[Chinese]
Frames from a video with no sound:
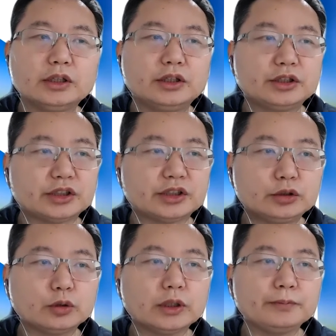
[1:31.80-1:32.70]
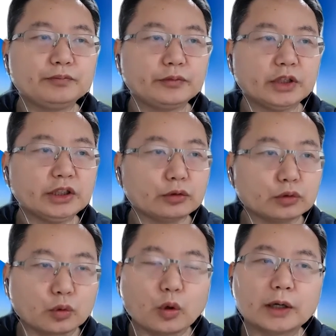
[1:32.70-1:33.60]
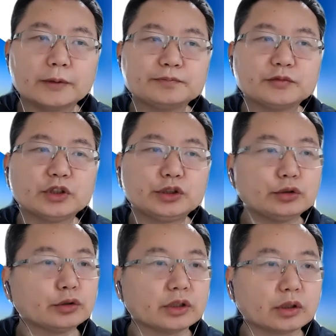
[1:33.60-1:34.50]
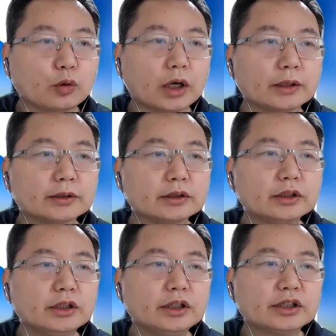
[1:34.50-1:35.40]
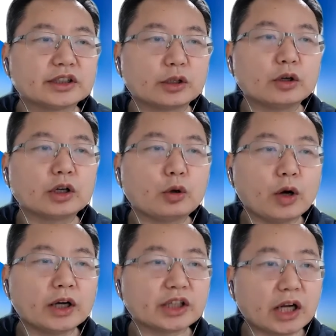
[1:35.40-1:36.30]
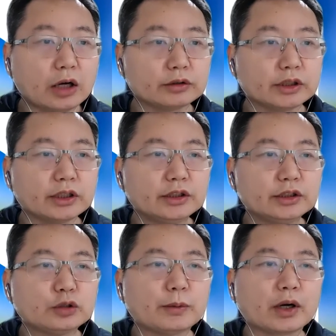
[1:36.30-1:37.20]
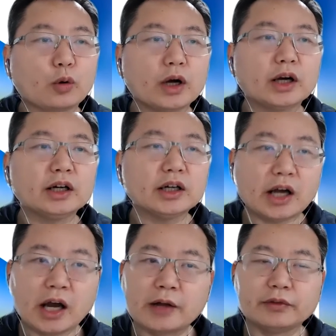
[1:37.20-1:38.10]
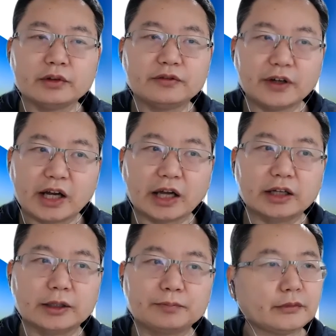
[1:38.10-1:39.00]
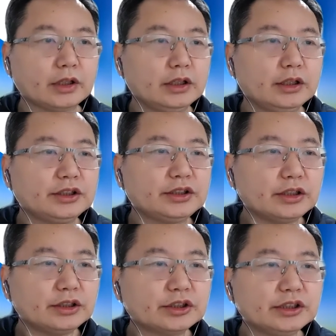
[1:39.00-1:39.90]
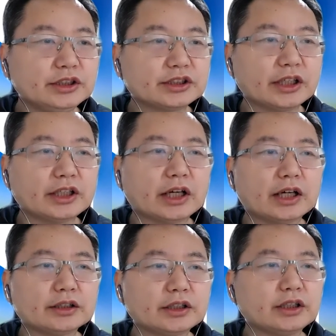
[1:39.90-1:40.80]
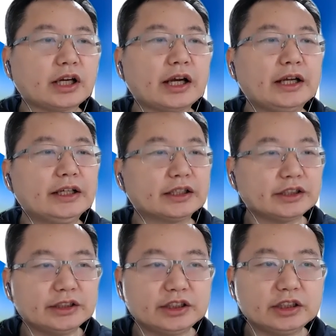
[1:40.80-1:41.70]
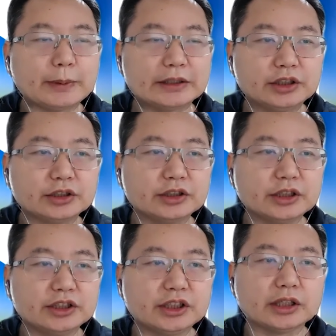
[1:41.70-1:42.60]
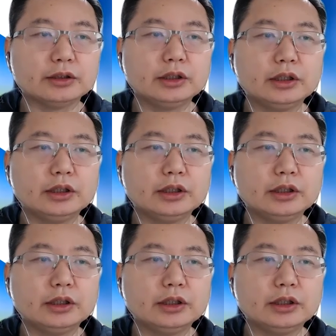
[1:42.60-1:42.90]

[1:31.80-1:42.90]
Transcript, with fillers: 神说要有光，就有了光。神看光是好的，就把光暗分开了。先知以赛亚在大概两千七百七十年前